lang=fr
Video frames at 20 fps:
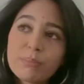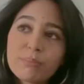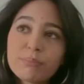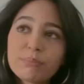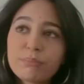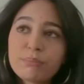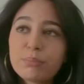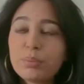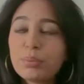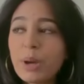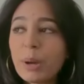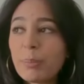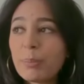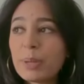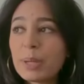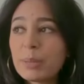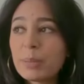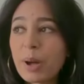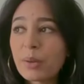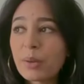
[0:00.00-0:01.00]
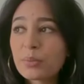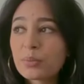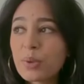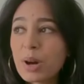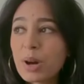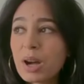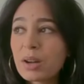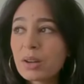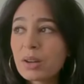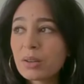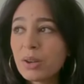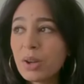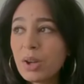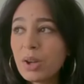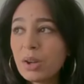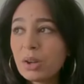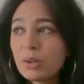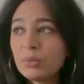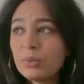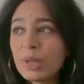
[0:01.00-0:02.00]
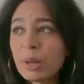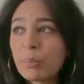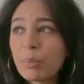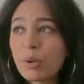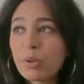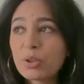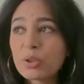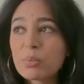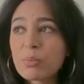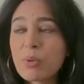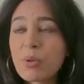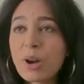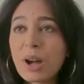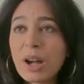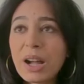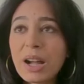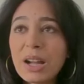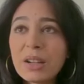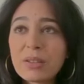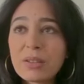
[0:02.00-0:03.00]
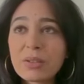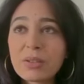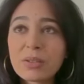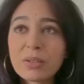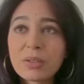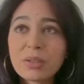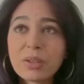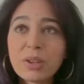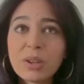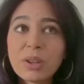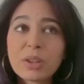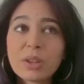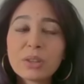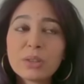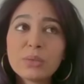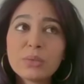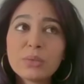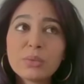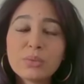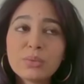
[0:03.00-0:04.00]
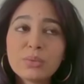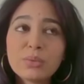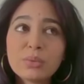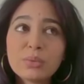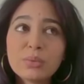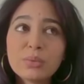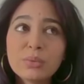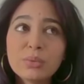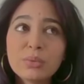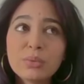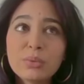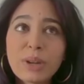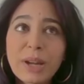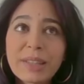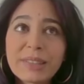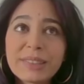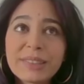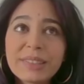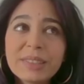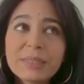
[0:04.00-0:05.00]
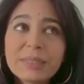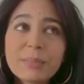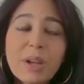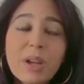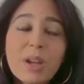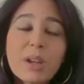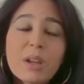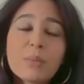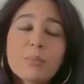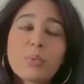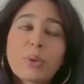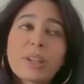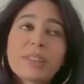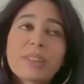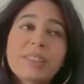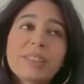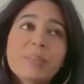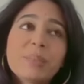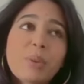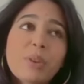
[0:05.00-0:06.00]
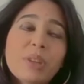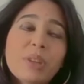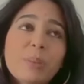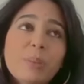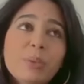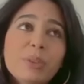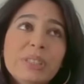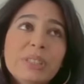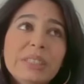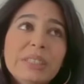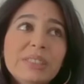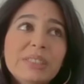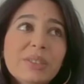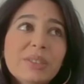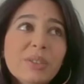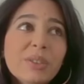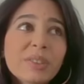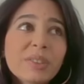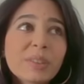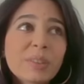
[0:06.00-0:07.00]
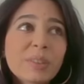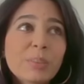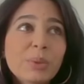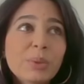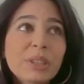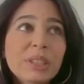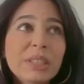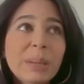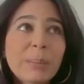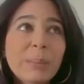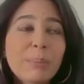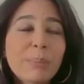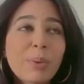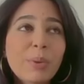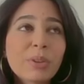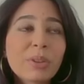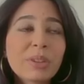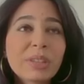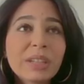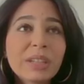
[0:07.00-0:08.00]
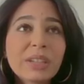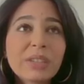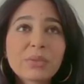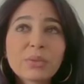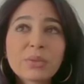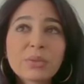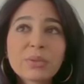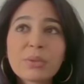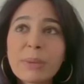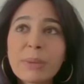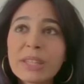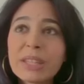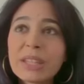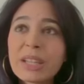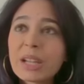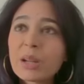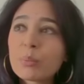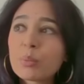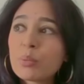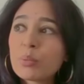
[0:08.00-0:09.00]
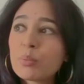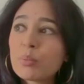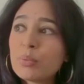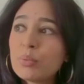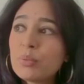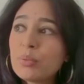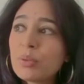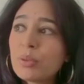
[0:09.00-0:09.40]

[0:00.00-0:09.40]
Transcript: pu appeler parfois euh, une approche morale du, du, racisme, pour essayer de prendre un peu de distance et puis d'aborder les choses de manière un peu plus